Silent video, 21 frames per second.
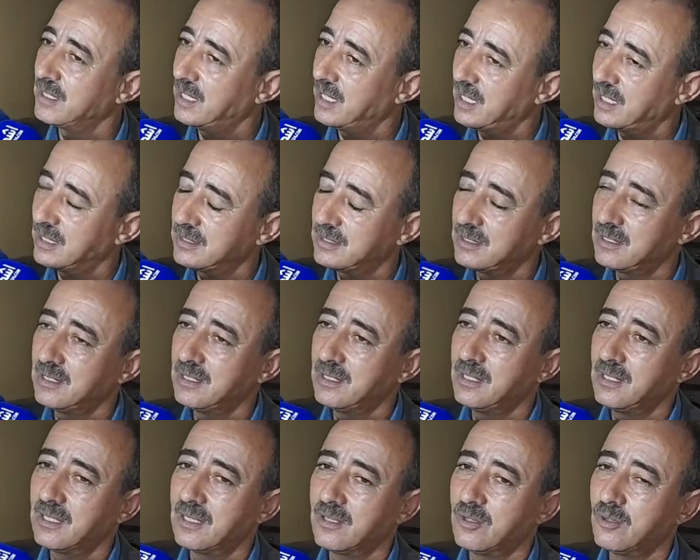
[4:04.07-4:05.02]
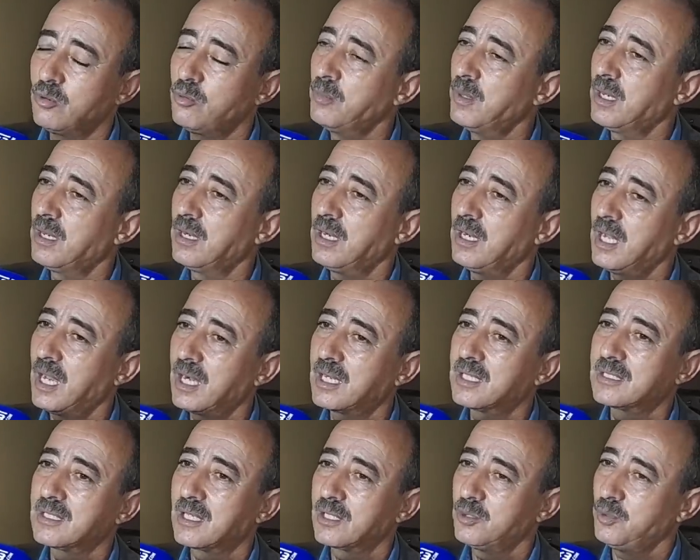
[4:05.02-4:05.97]
هما الاكثر دعاء
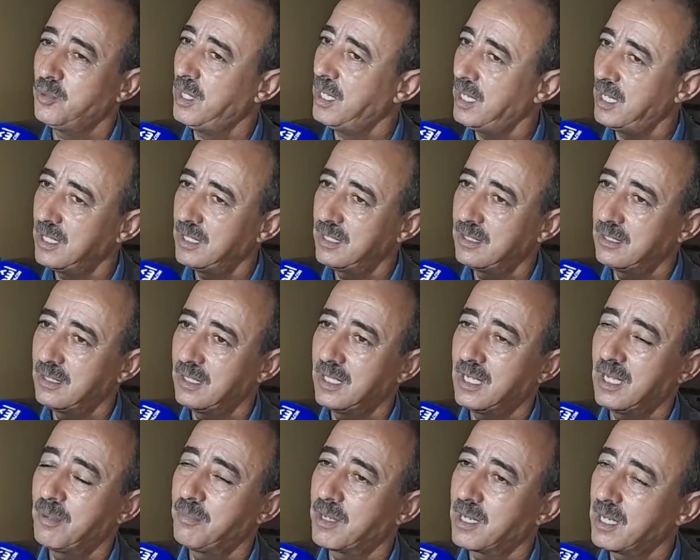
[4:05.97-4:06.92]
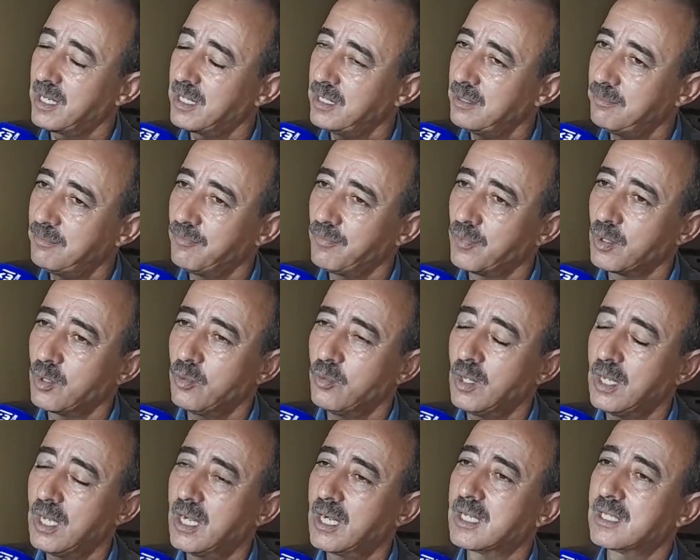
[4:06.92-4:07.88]
لابراهيم والاكثر
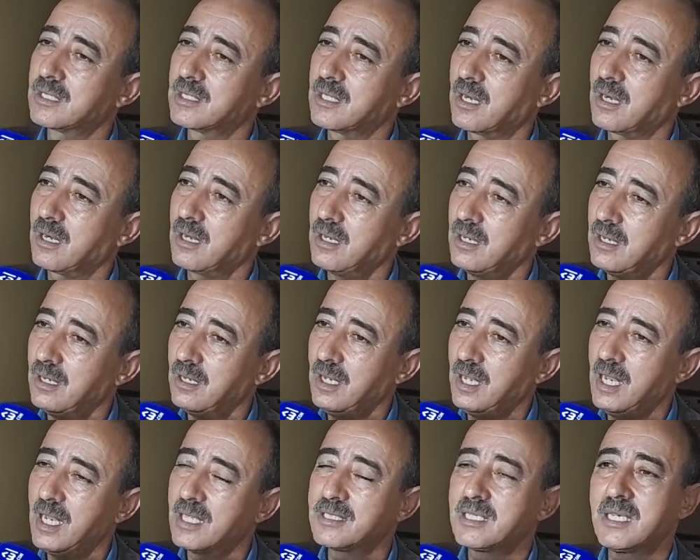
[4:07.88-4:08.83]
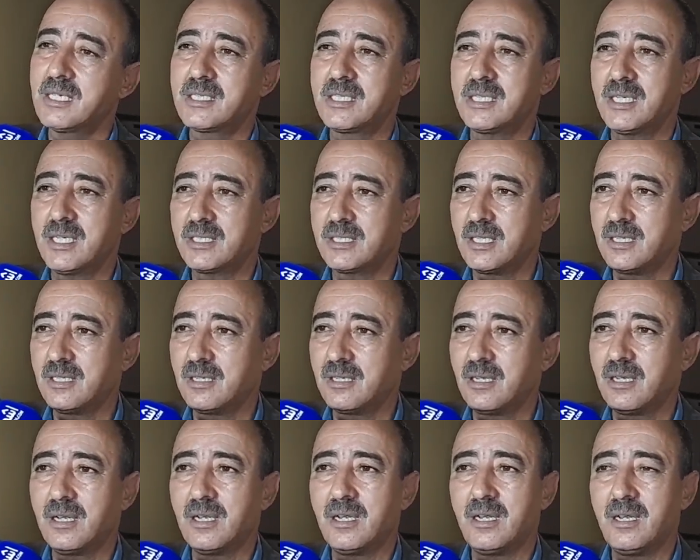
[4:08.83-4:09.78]
حساسيه للملف
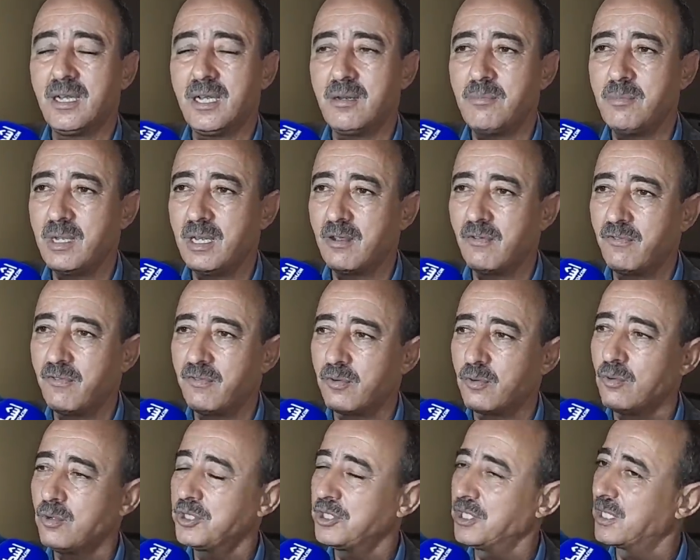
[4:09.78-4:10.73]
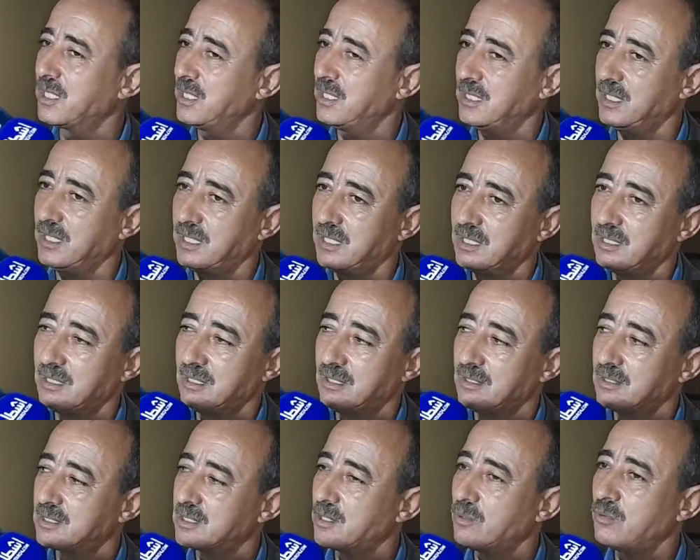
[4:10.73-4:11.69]
كل شيء كيدعي تصوروا
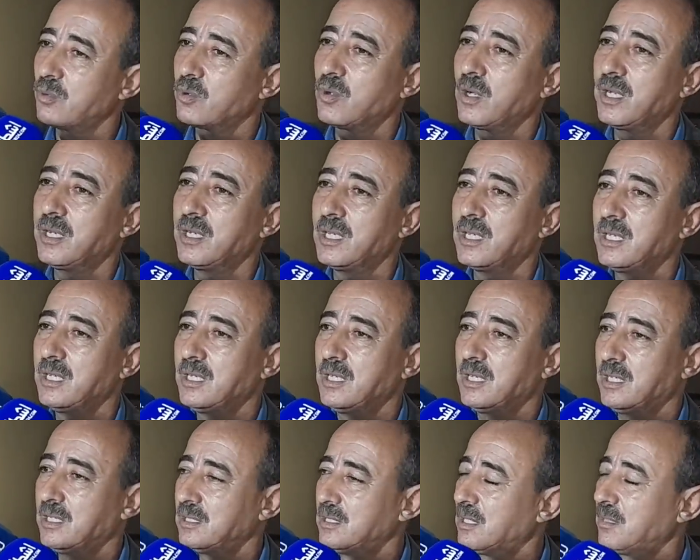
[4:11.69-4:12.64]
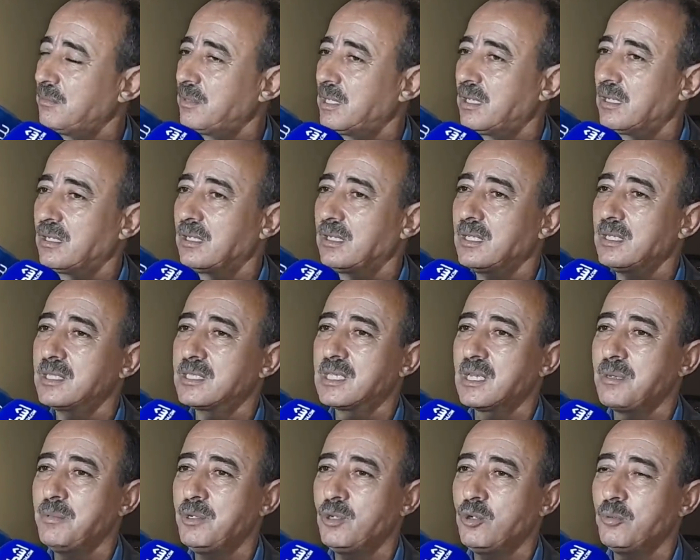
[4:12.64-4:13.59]
انني عندما سمعوا بان
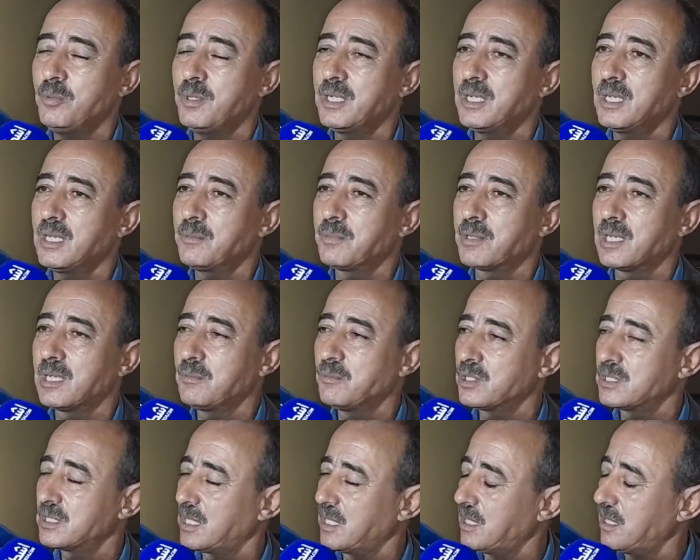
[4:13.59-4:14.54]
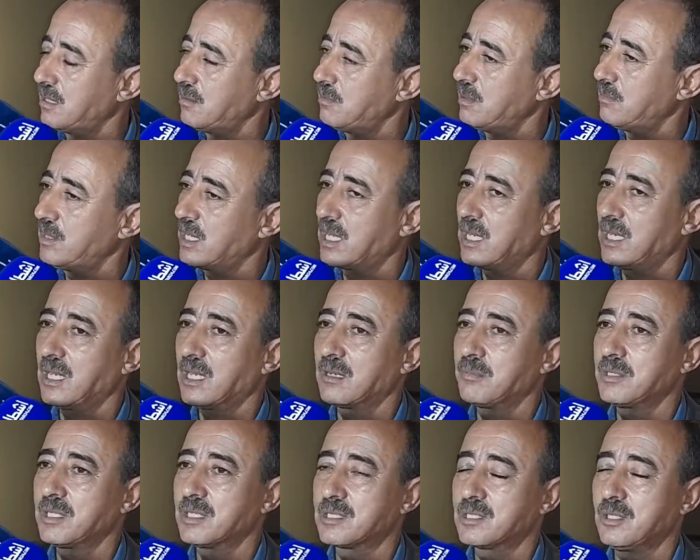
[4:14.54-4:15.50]
ابراهيم وصل الى المملكه العربيه السعوديه
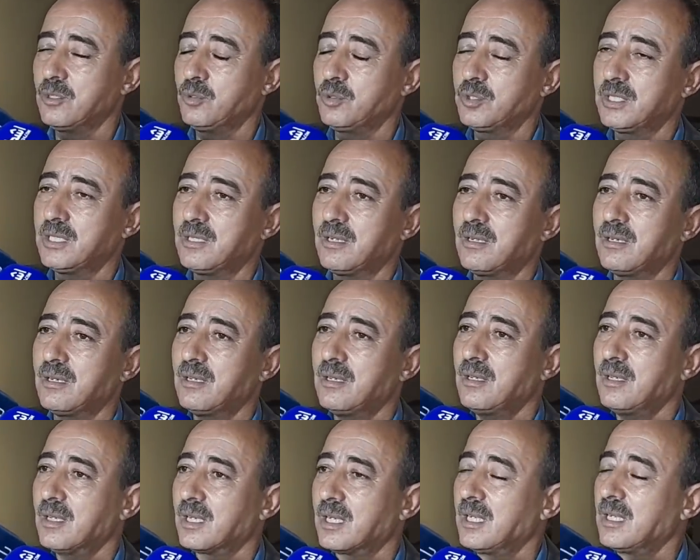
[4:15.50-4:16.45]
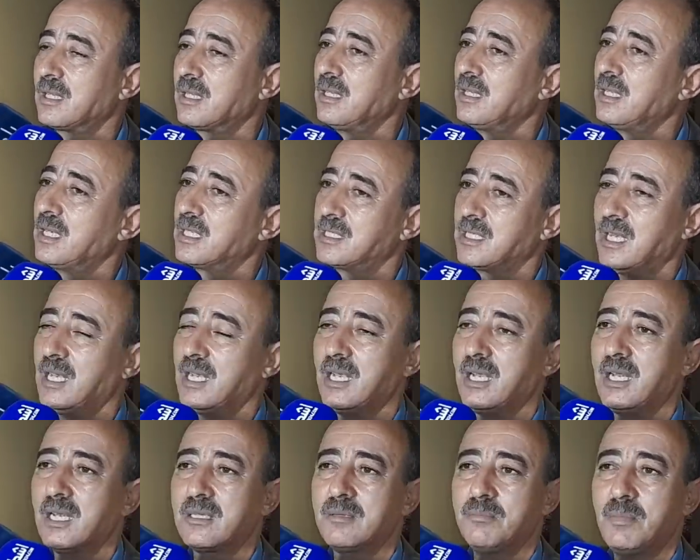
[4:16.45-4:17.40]
كانت الناس عائلات ما
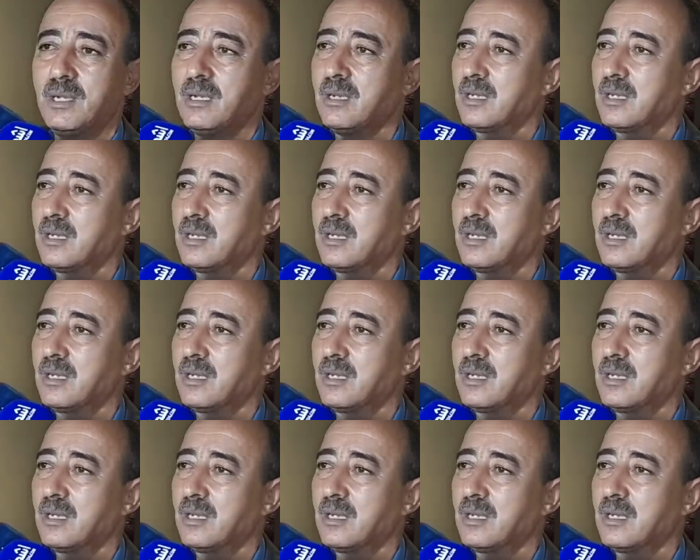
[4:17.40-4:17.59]
كنعرفهمش